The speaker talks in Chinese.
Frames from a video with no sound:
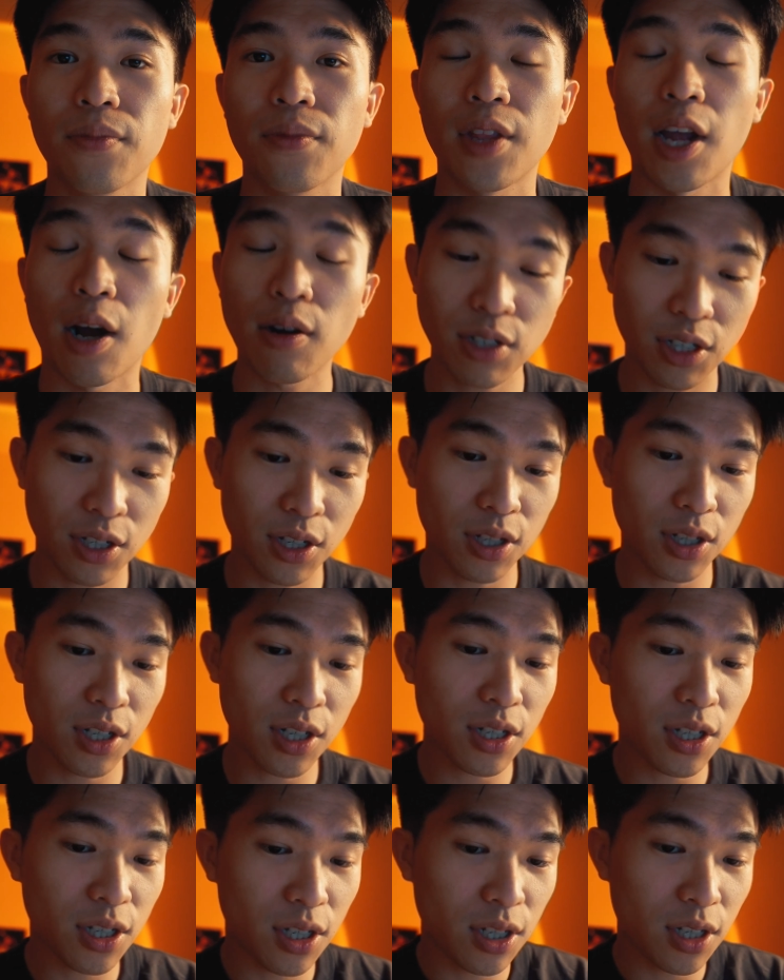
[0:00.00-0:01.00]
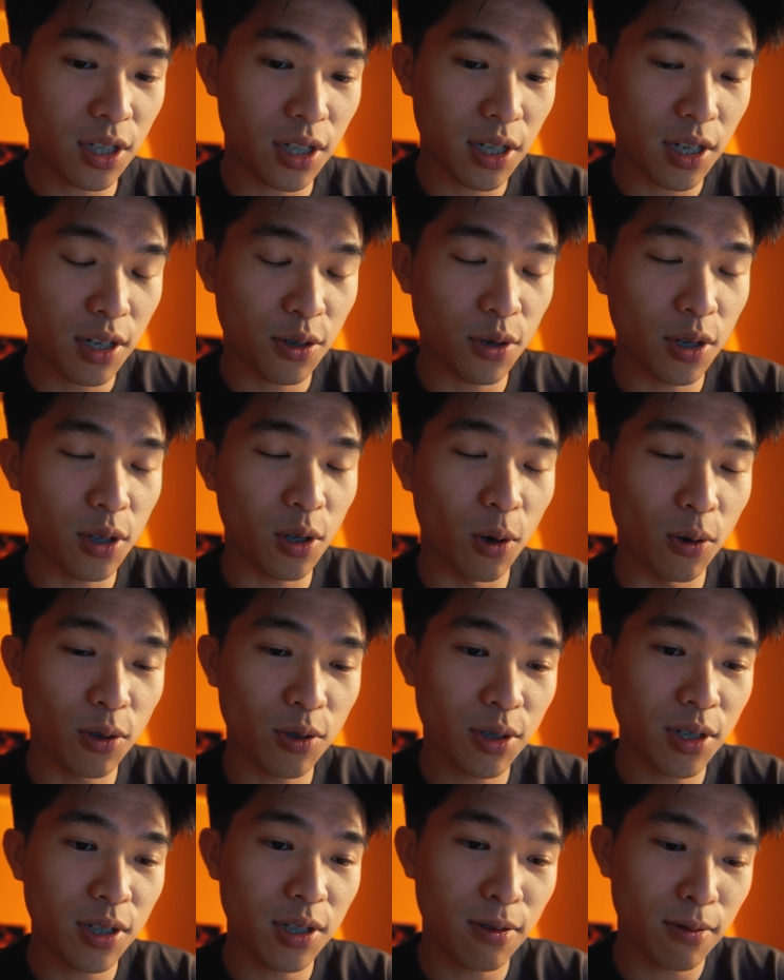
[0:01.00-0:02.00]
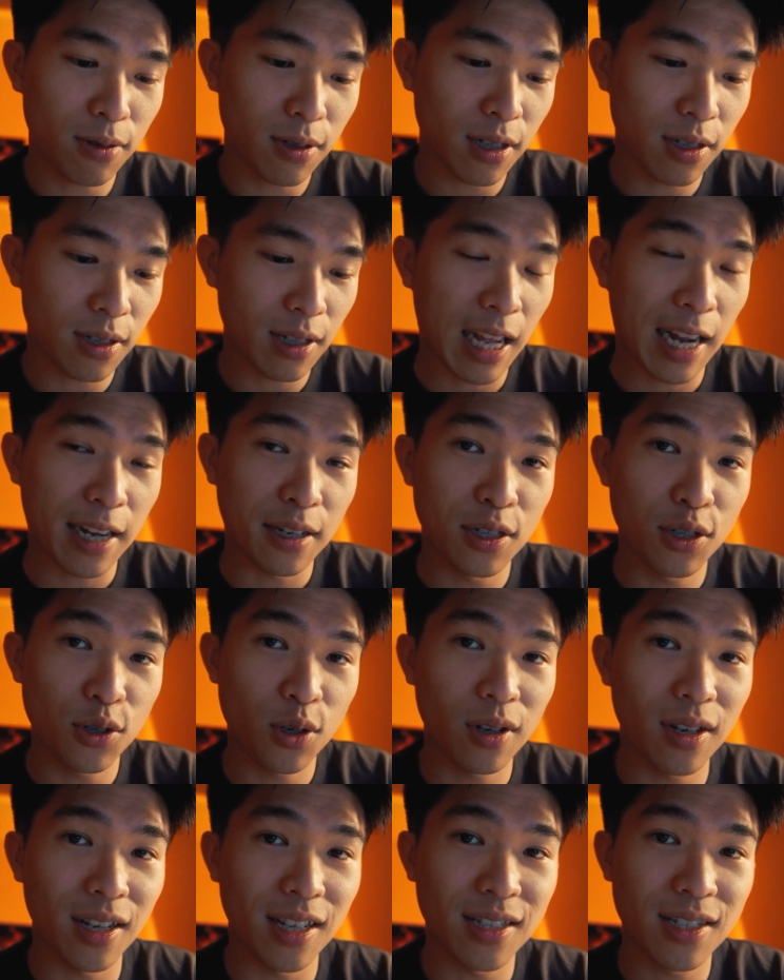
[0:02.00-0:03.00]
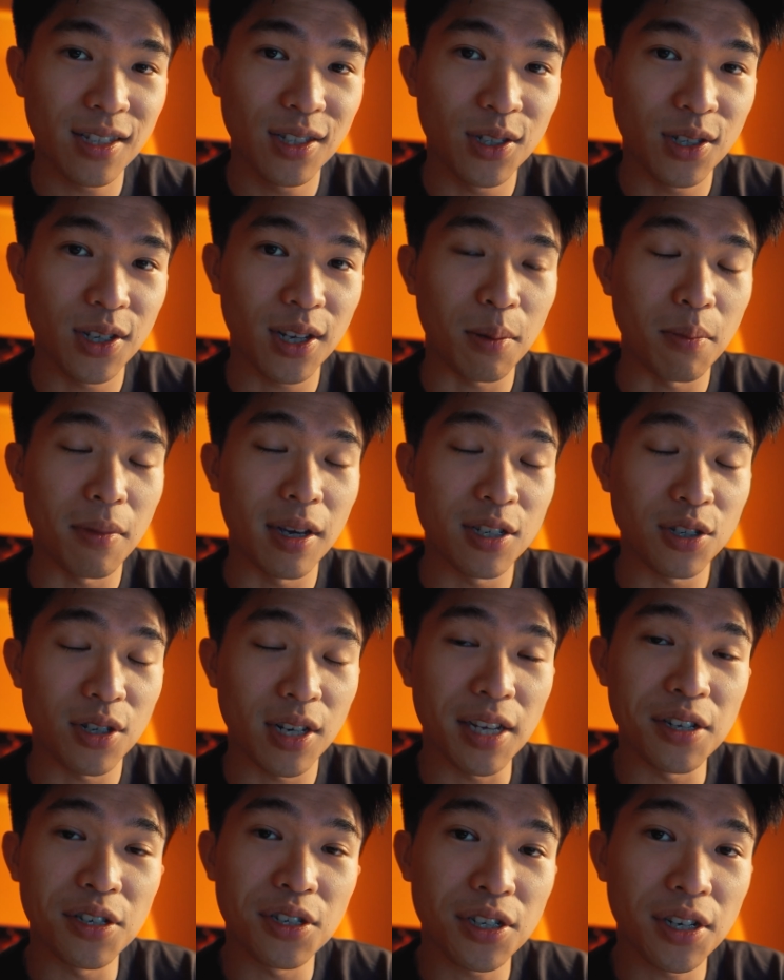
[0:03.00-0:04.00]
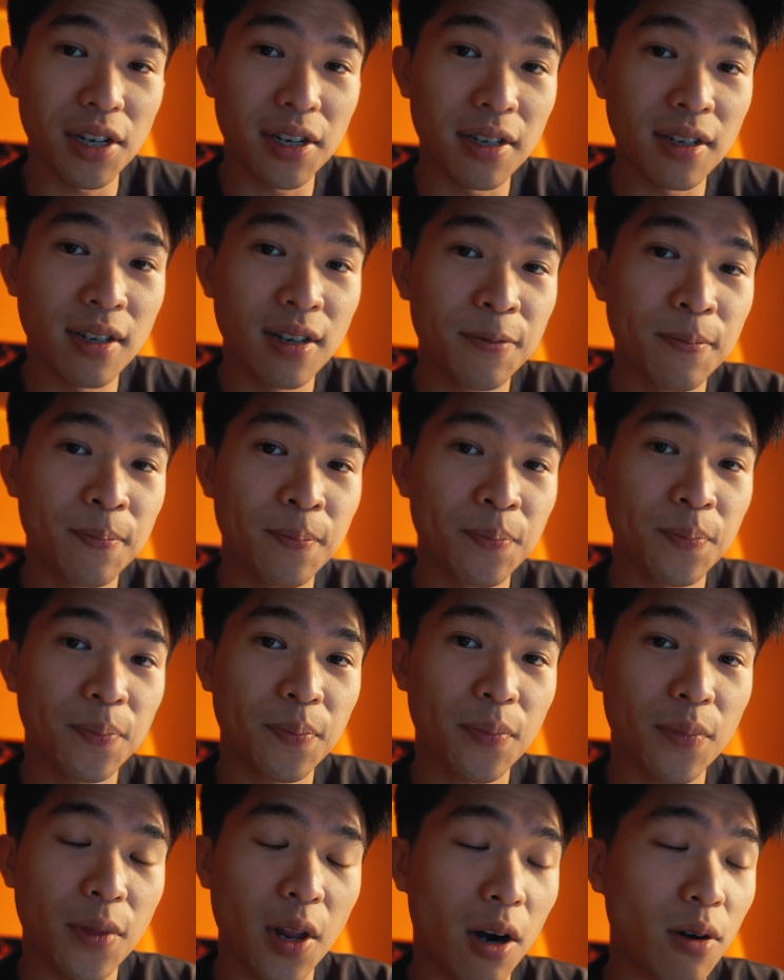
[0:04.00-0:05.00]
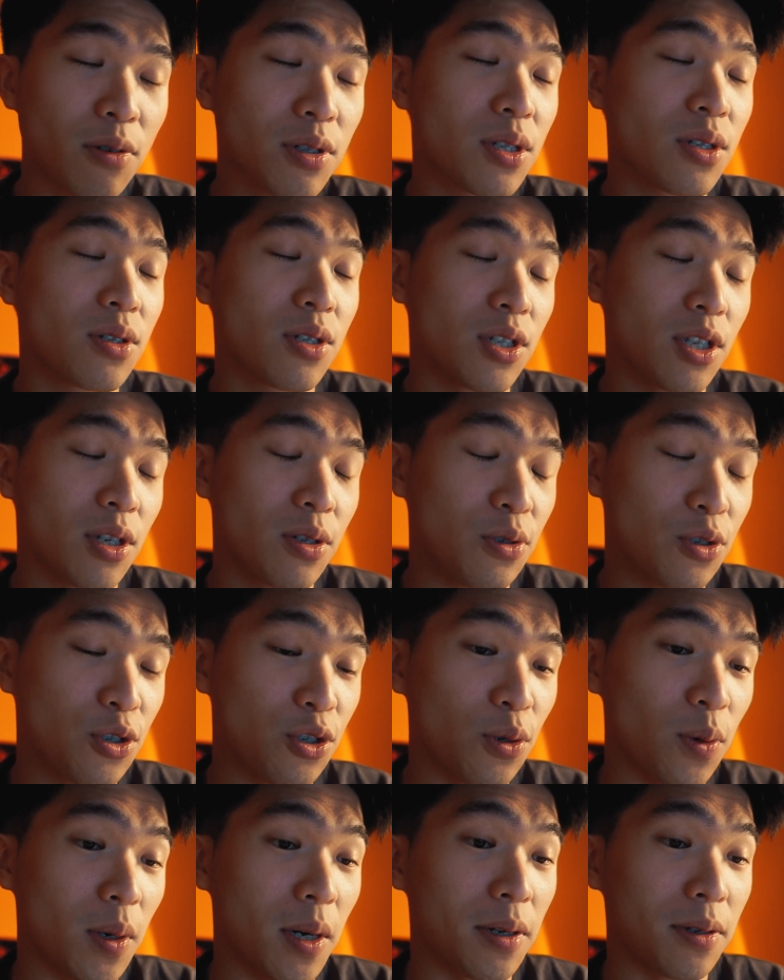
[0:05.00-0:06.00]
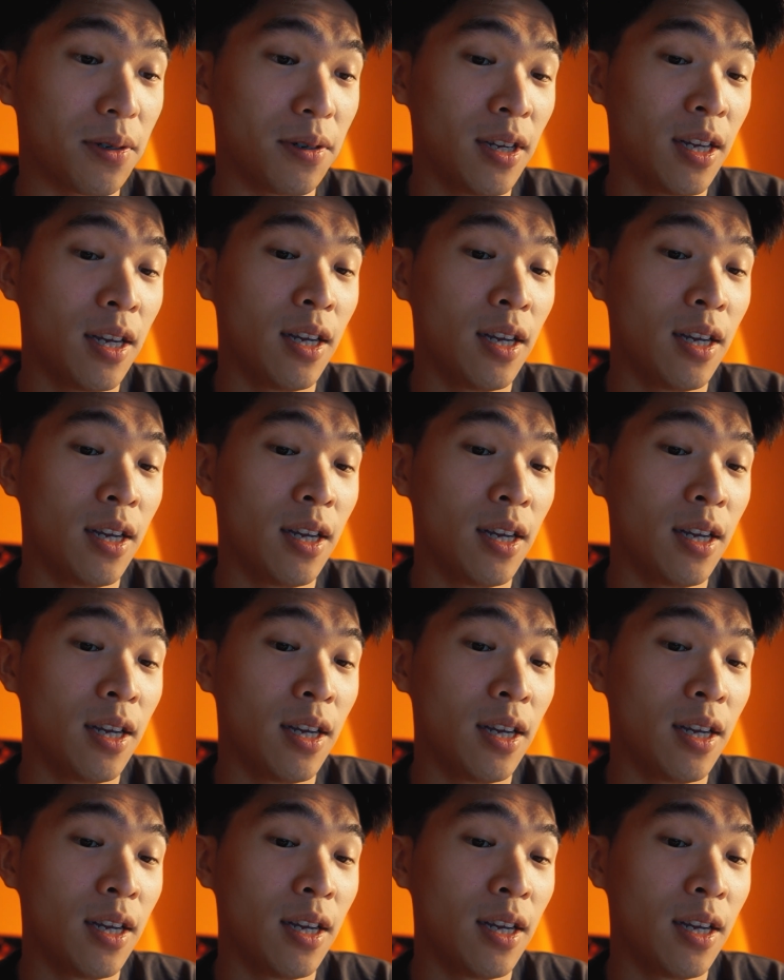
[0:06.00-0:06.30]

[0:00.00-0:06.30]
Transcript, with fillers: 然后其实这个事情的源头就是来自于你自己的 imagination，然后时间久哦，